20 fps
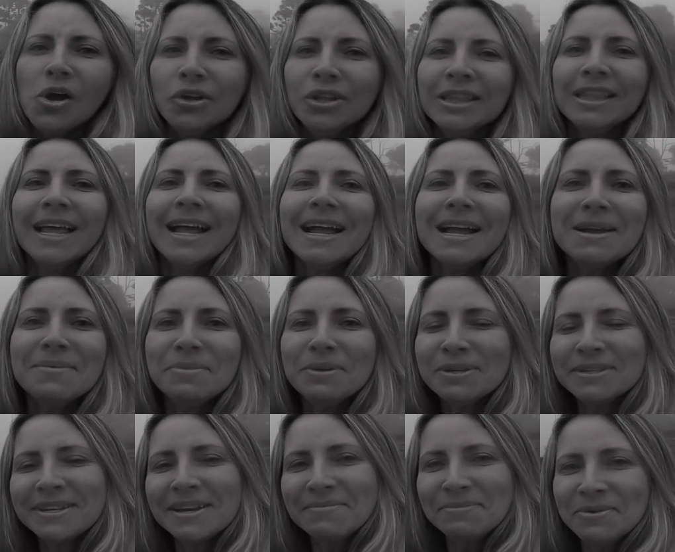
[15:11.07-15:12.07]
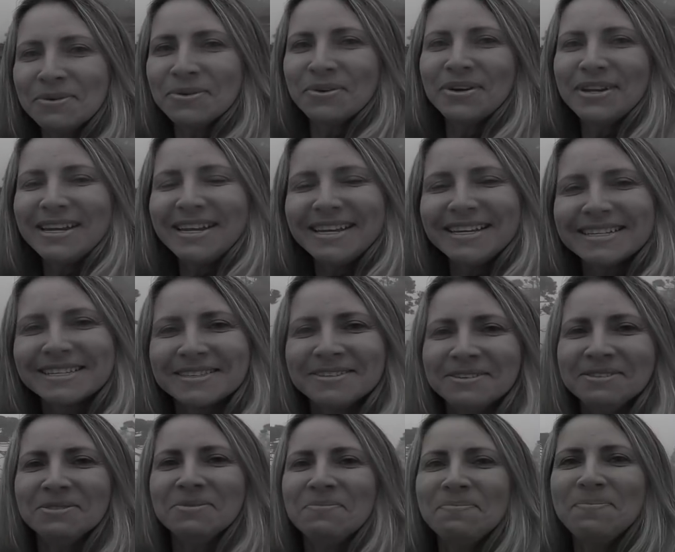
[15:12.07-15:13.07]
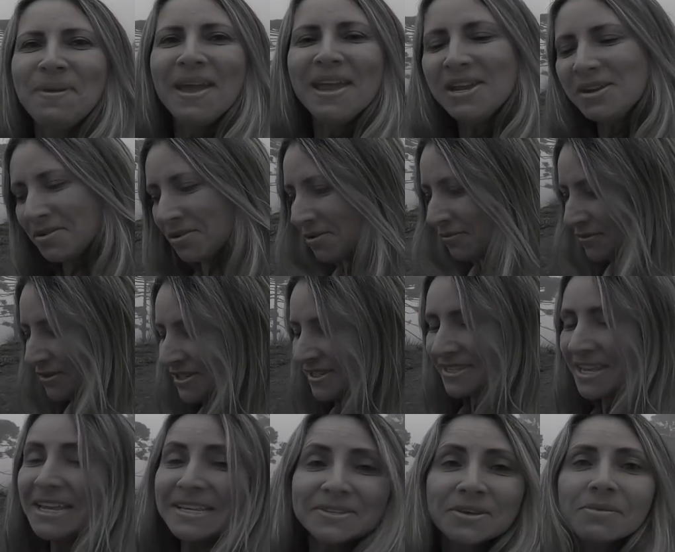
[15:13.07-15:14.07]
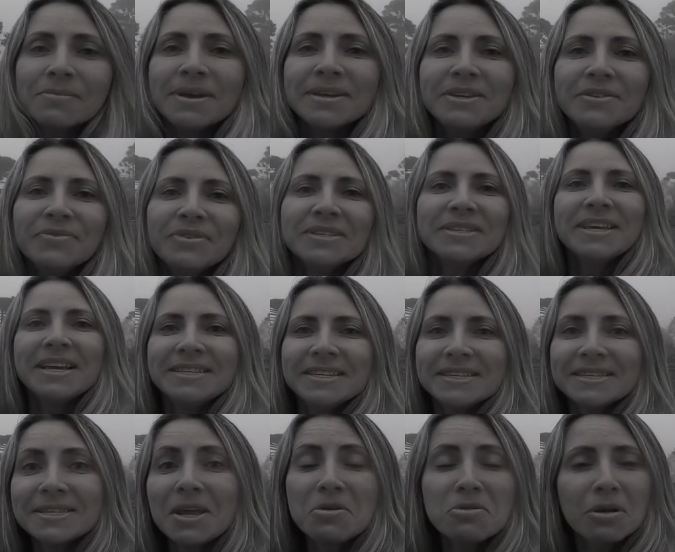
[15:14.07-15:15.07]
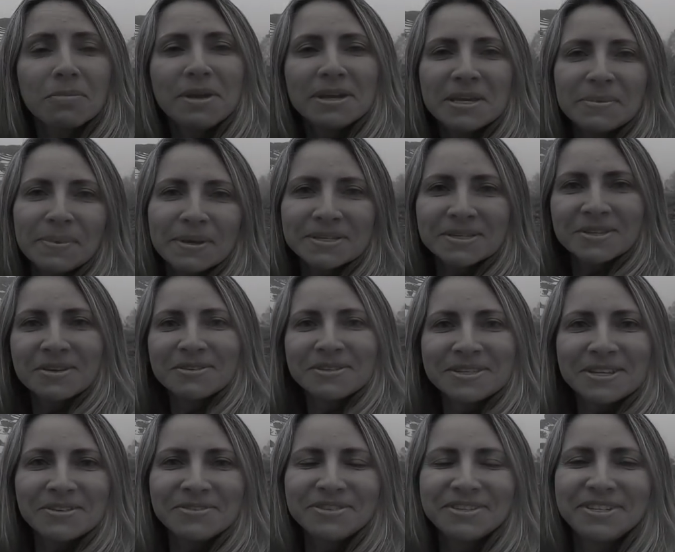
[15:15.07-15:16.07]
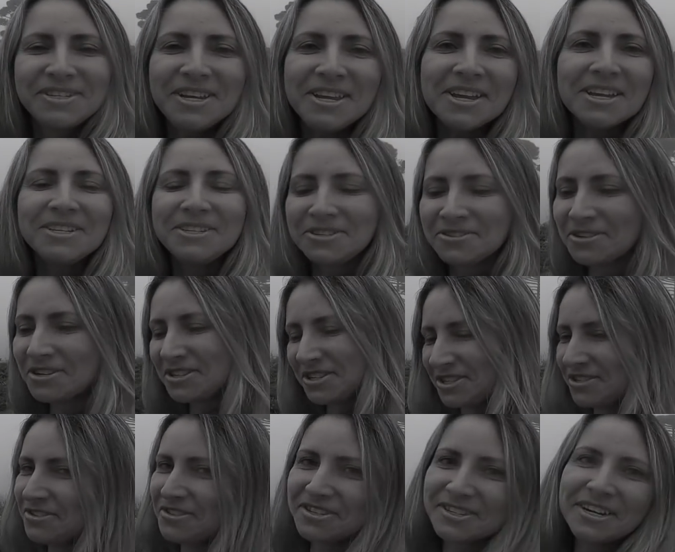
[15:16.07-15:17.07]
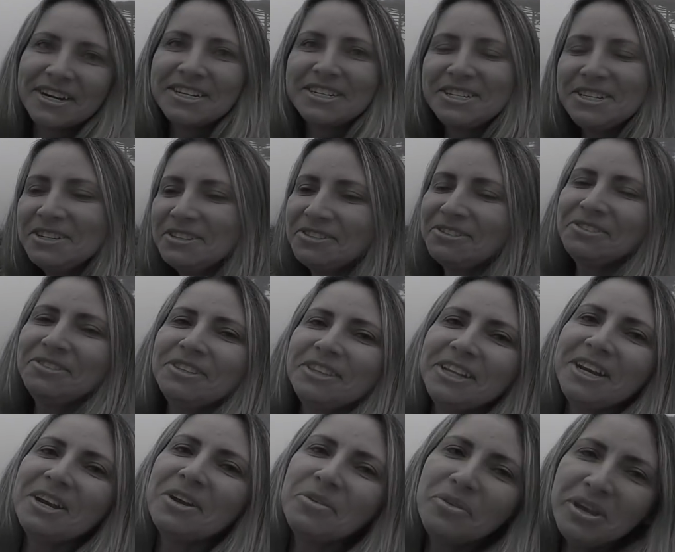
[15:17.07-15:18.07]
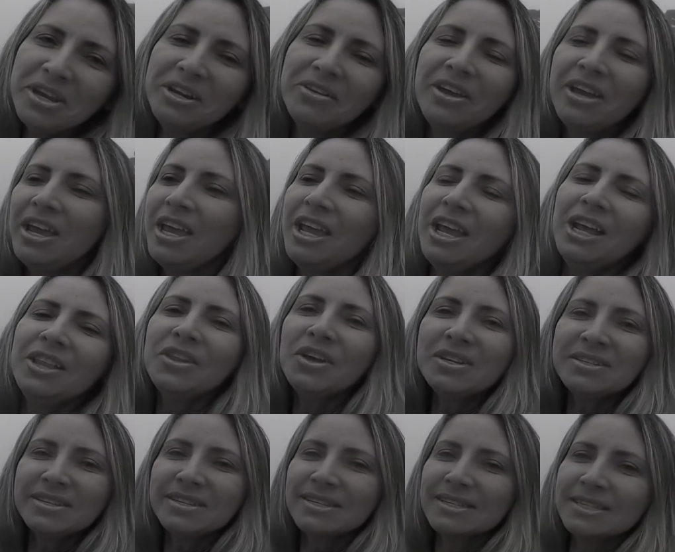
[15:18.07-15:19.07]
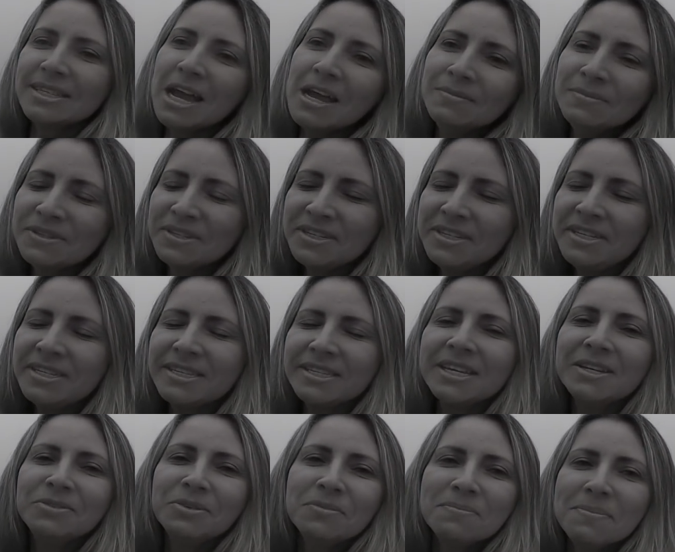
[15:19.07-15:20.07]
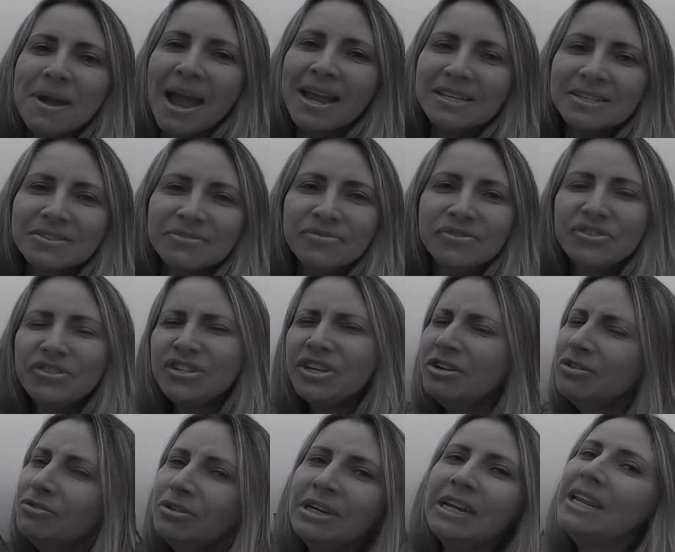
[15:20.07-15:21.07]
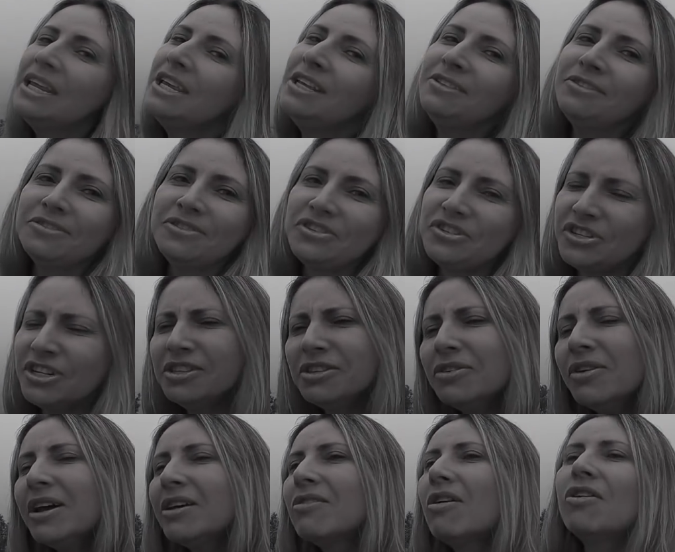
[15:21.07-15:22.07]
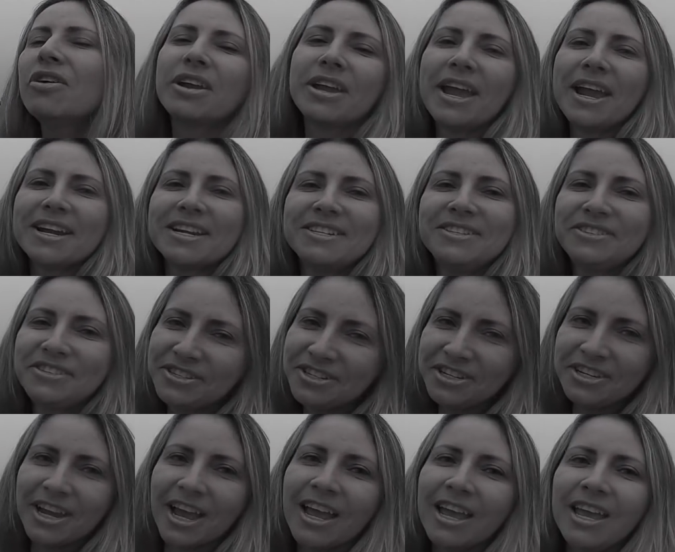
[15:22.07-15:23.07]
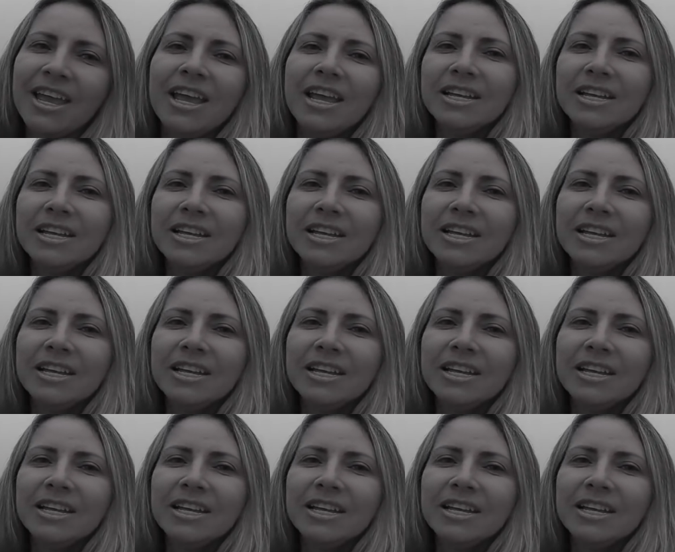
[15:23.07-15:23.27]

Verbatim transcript: Olá, meus amores! Tudo bem com vocês? Como é que vocês estão? Como é que passou o seu dia de hoje? Tudo certinho? Tudo tranquilo? Nós estamos iniciando mais um dia, um lindo dia. Não é qualquer dia.